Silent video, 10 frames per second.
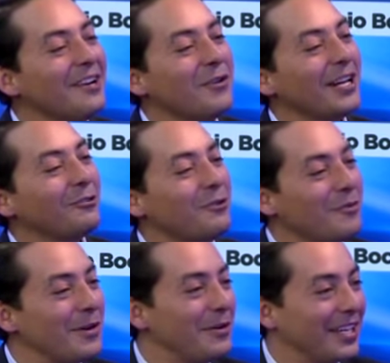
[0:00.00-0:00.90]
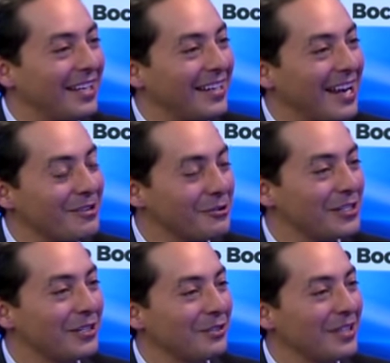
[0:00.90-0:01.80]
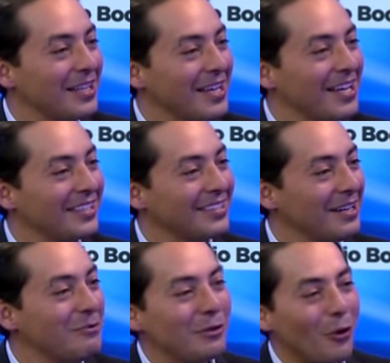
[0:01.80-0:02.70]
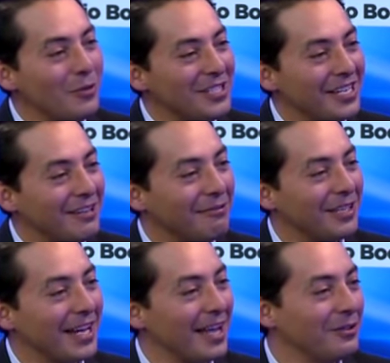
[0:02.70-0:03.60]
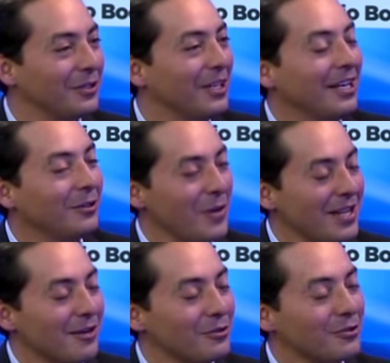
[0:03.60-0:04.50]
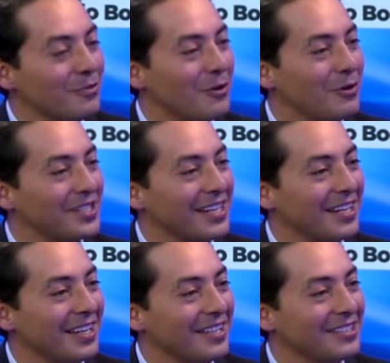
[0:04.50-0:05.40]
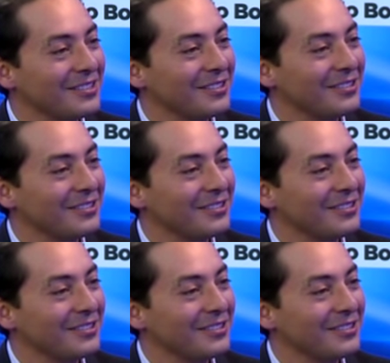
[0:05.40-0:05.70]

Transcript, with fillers: no era tu nombre original, ¿no es cierto? Dada tiene un, todo significado. Cuéntanos un poco acerca de eh, esto.